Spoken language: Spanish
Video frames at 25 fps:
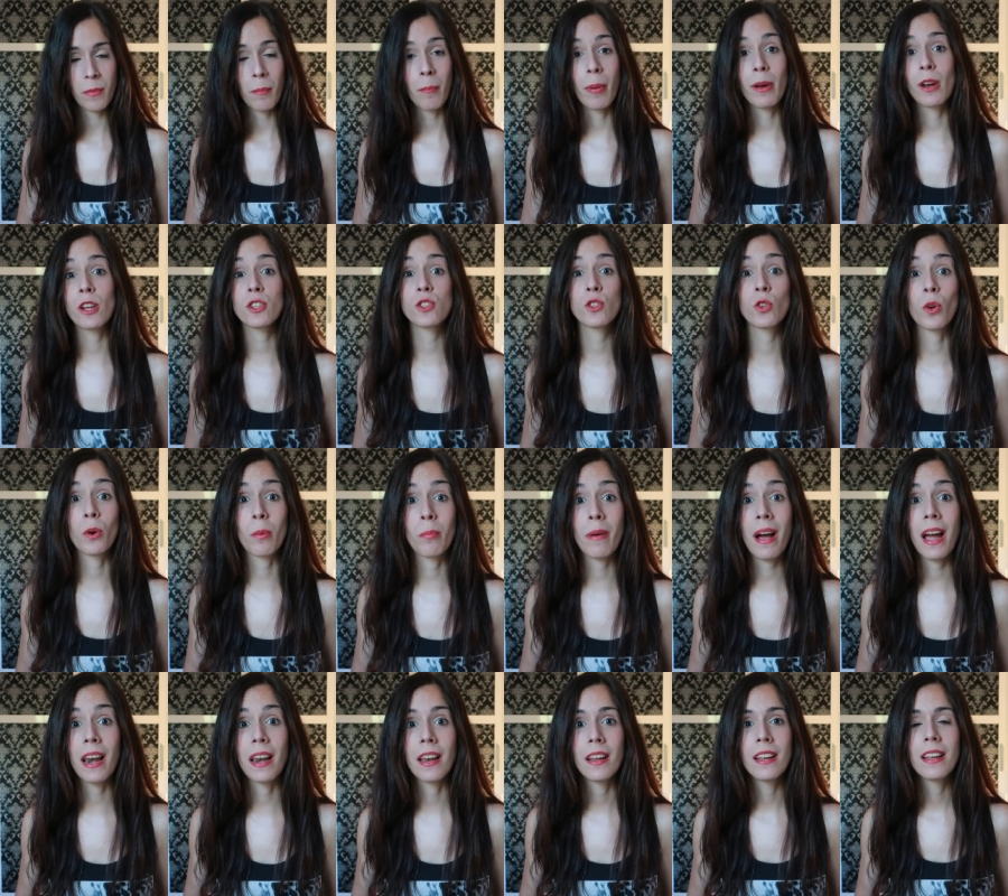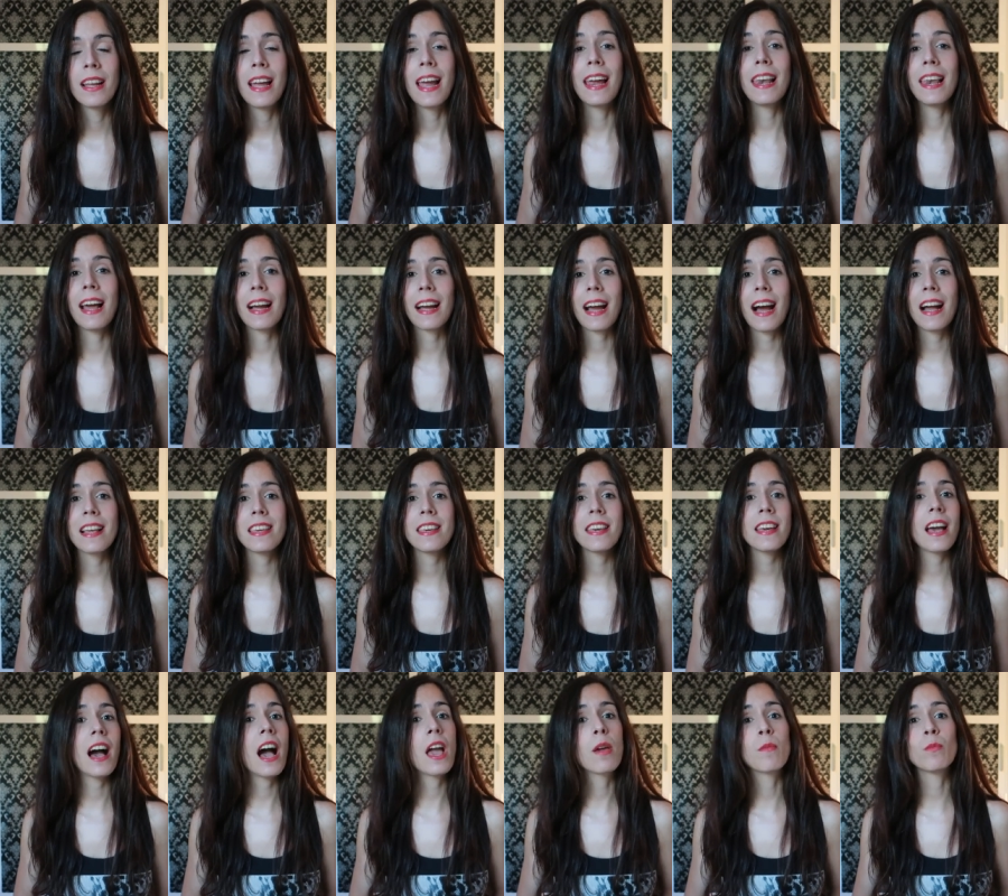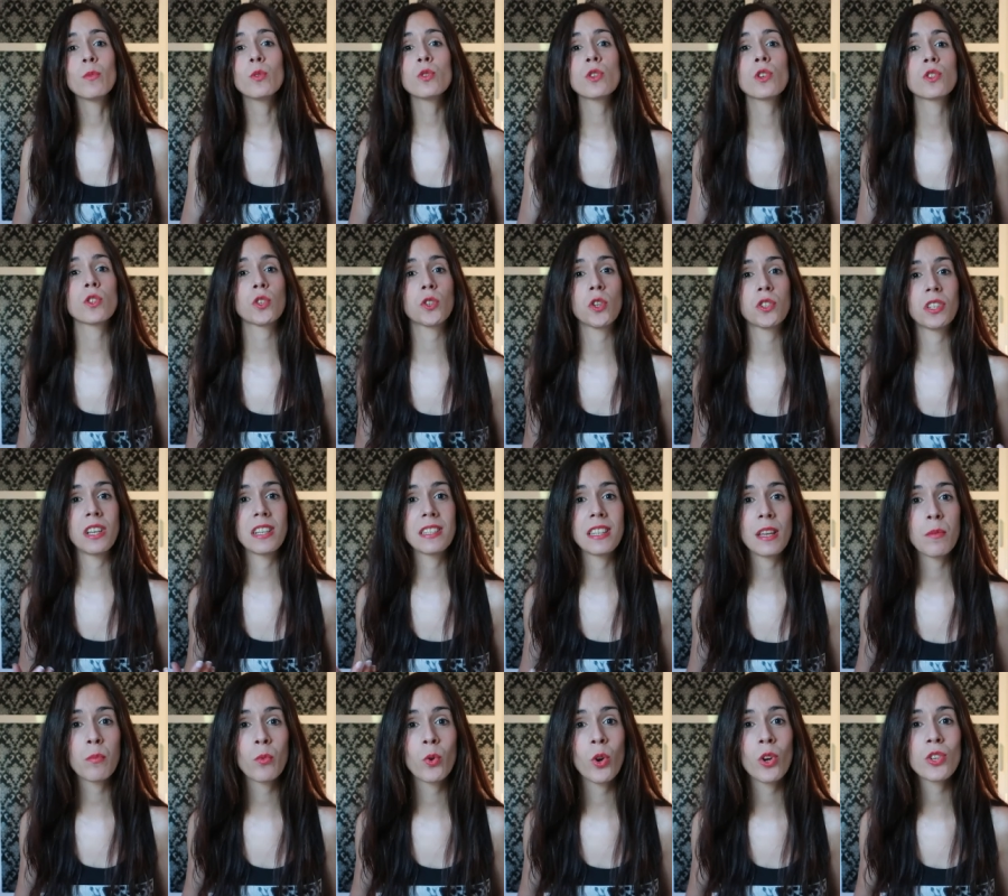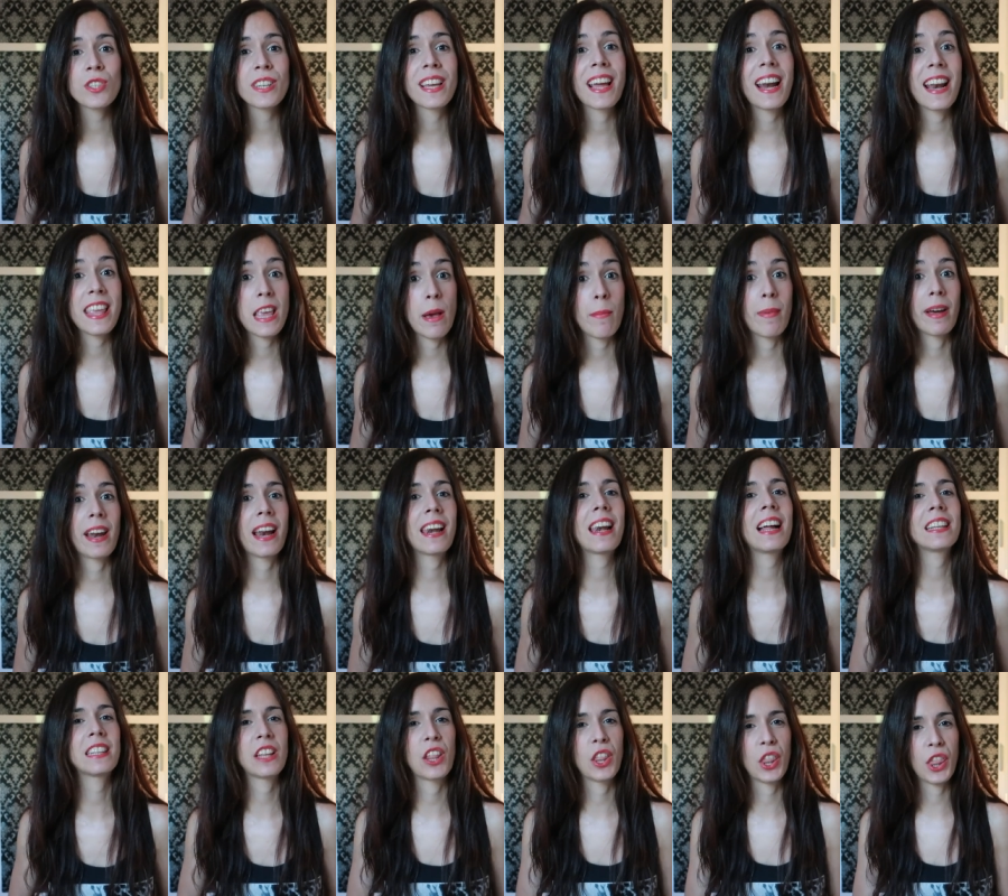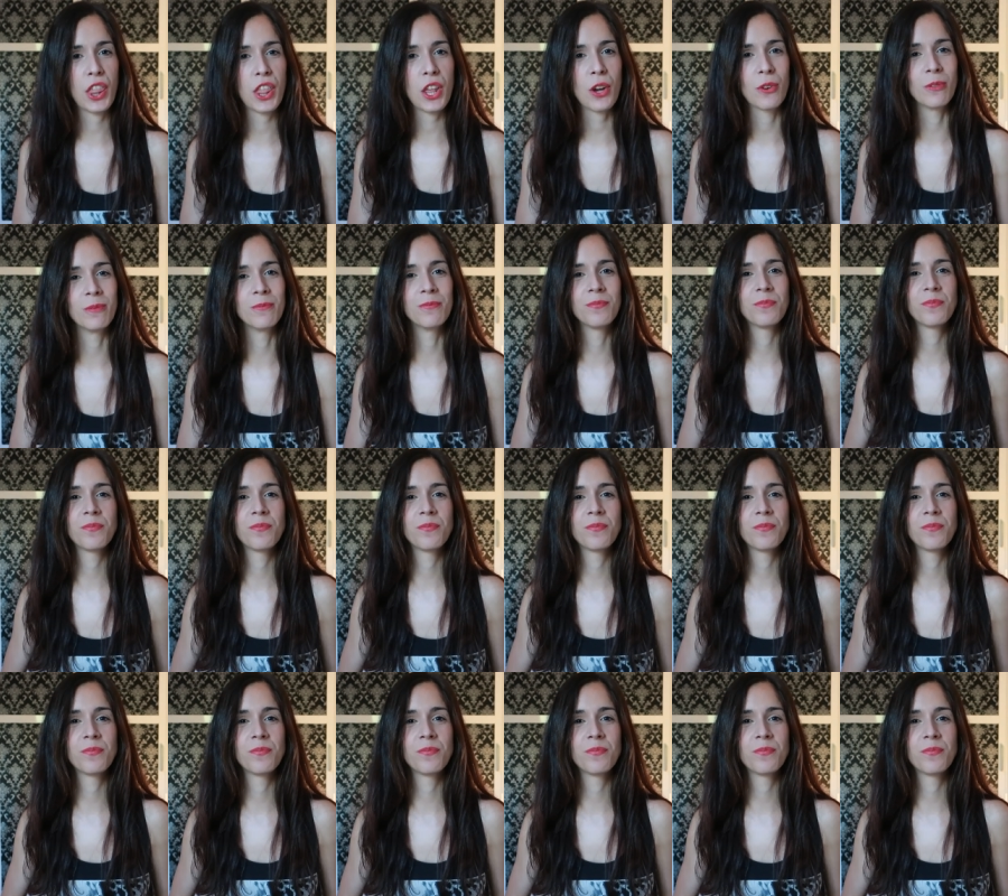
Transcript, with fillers: Pero es normal, en la calle hay muchos otros estímulos que le llamarán la atención.